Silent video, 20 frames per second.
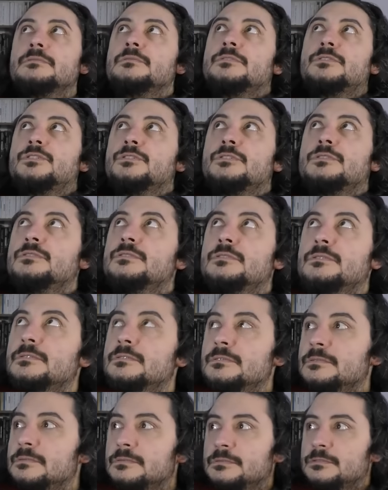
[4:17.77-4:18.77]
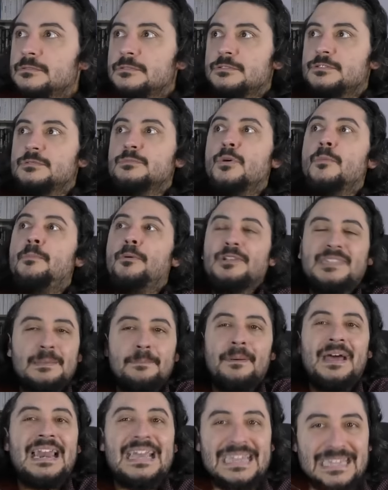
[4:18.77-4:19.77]
que je ne me posais
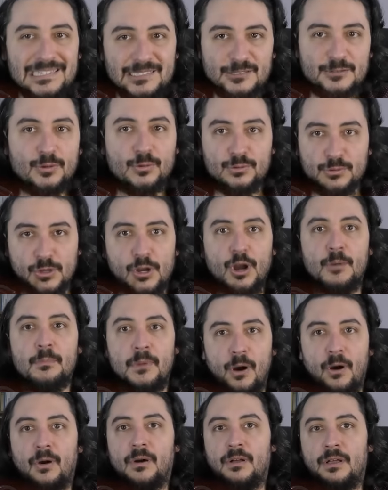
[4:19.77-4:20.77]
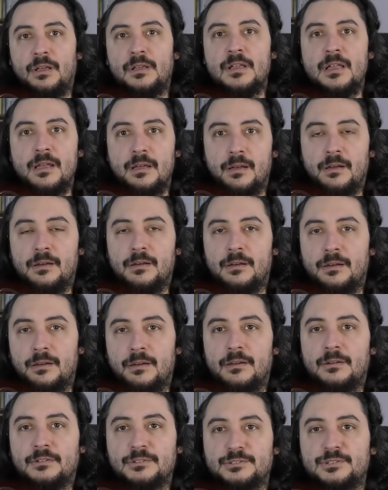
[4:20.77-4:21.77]
pas la question du comment.
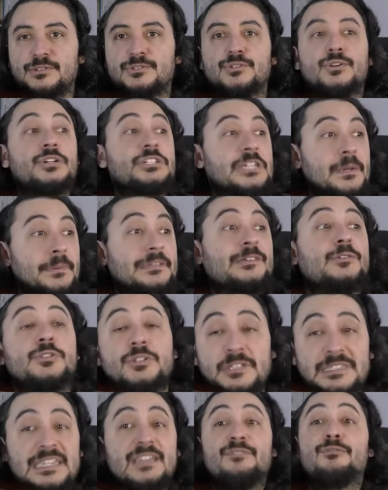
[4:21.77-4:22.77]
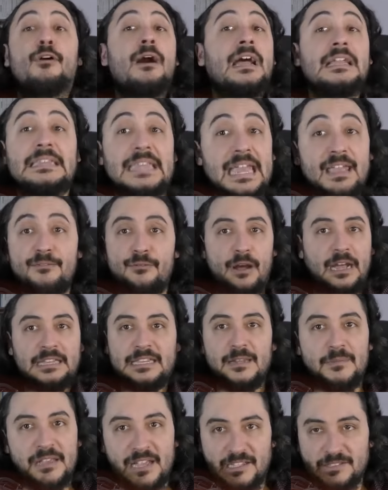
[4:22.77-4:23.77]
Euh, ce, que je répétais aux gens, c'est il faut arrêter, il faut arrêter
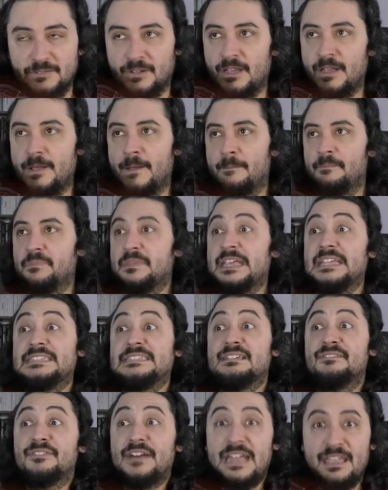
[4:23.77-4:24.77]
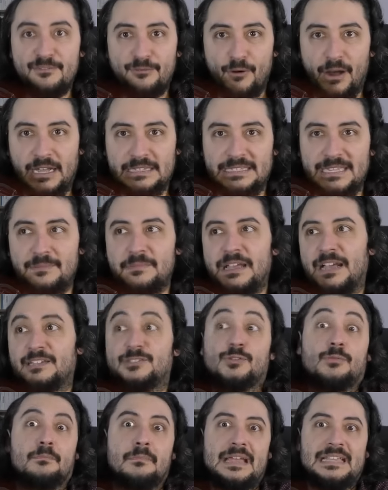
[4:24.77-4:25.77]
l'immigration. Et c'est vrai, il faut arrêter
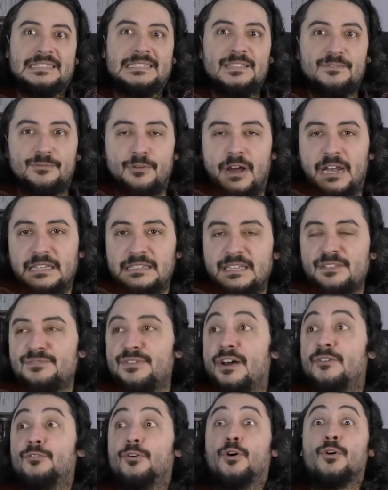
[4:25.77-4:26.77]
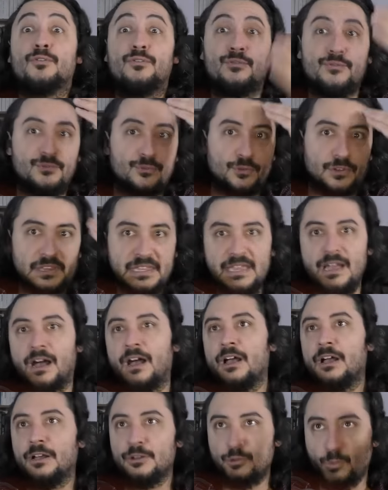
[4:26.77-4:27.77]
l'immigration massive, il faut arrêter de faire revenir
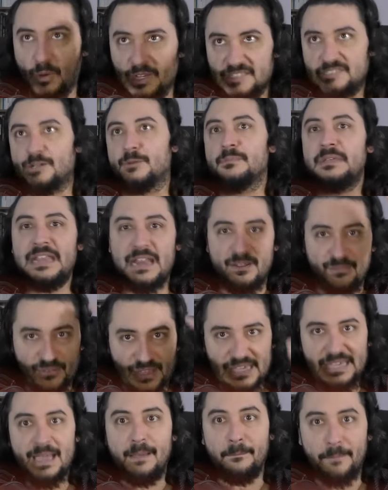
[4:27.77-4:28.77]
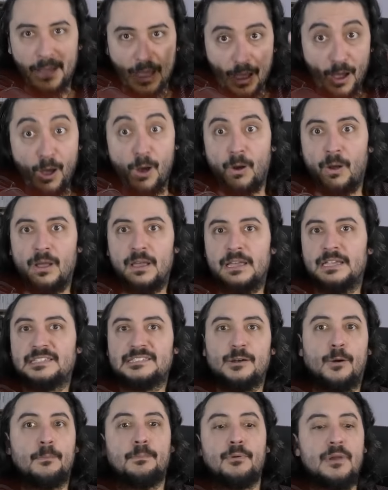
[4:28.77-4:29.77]
300 000 Africains par an. Et
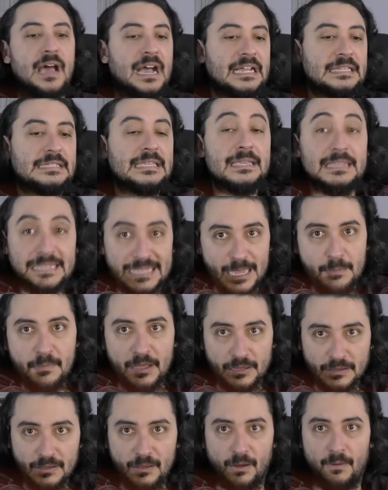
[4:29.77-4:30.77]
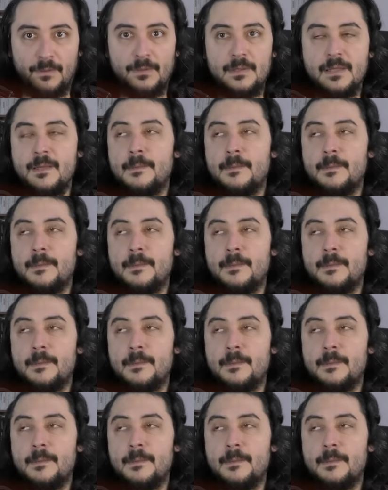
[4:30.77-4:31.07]
ça, on peut l'arrêter dès maintenant.